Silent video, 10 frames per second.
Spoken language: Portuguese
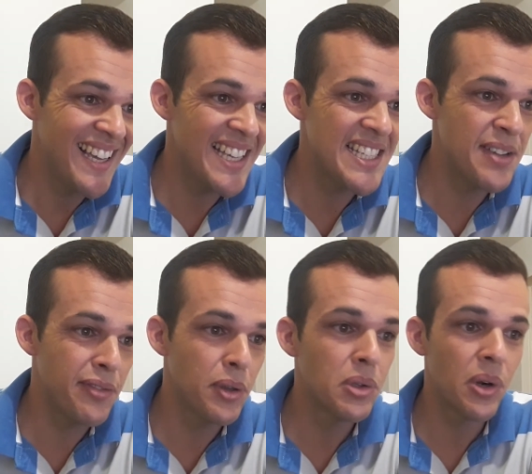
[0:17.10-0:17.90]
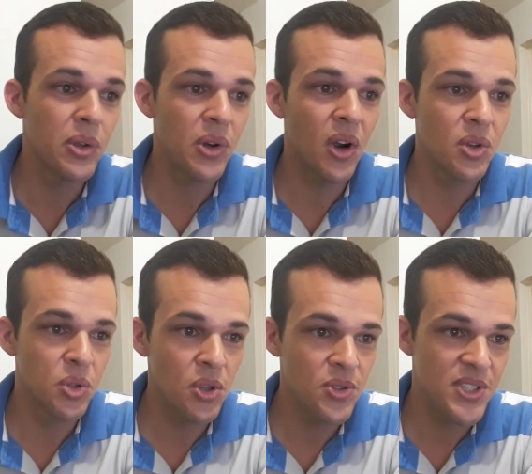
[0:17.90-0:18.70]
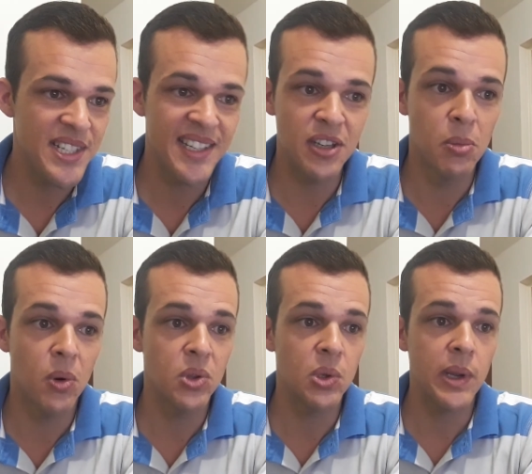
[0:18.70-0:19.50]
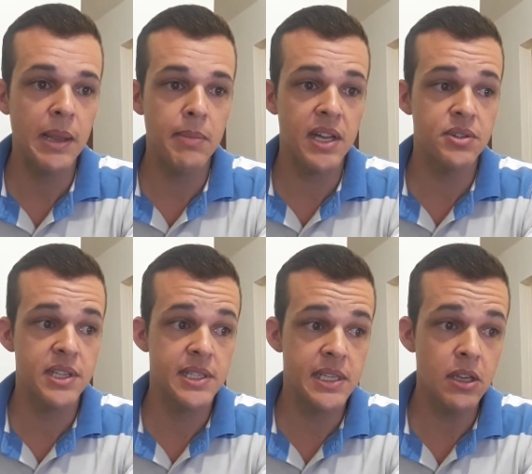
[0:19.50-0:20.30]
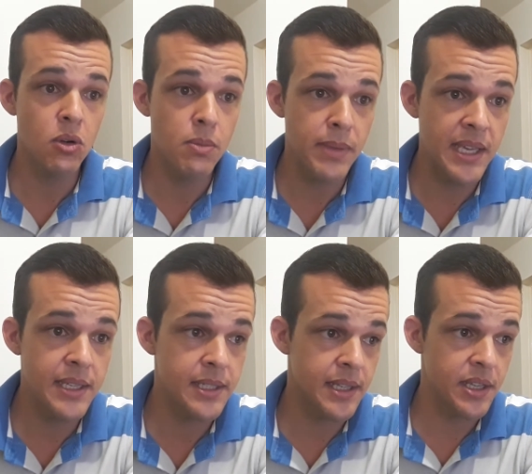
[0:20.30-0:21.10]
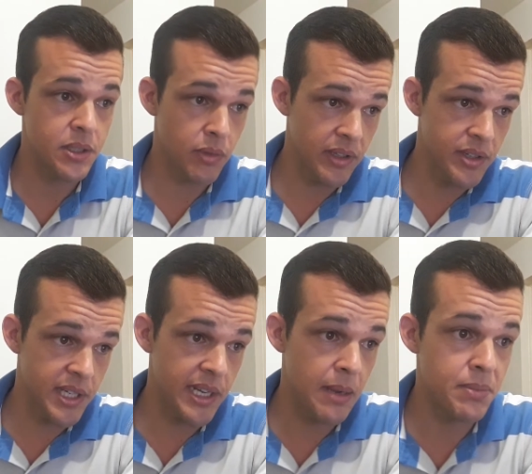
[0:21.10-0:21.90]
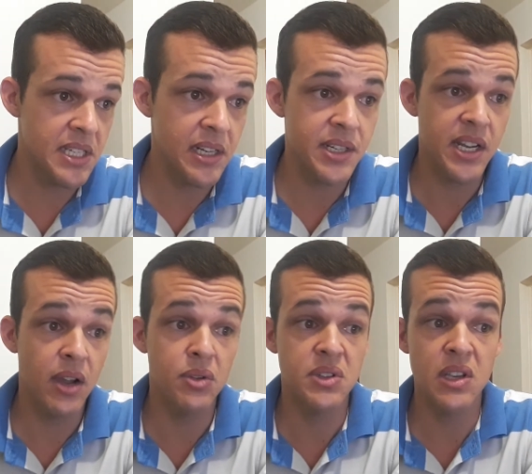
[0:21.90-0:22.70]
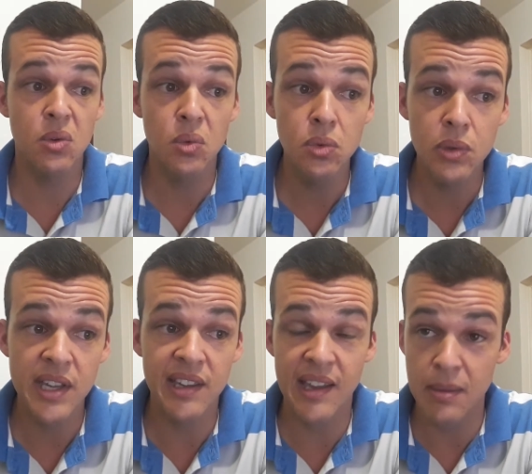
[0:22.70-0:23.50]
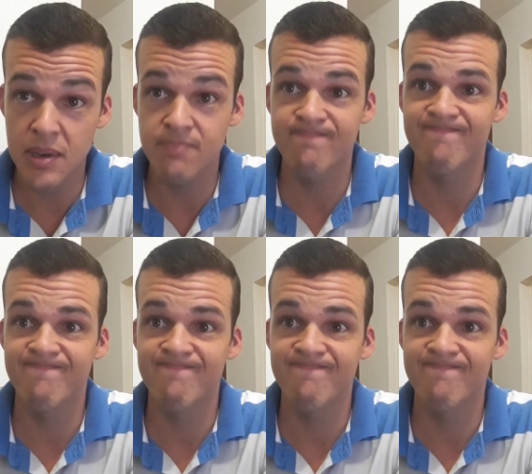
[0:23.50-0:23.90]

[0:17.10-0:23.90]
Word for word: Esse filtro eu troco todo dia e o motor em menos de 5 meses desde quando adquiri a piscina já é o segundo que queima.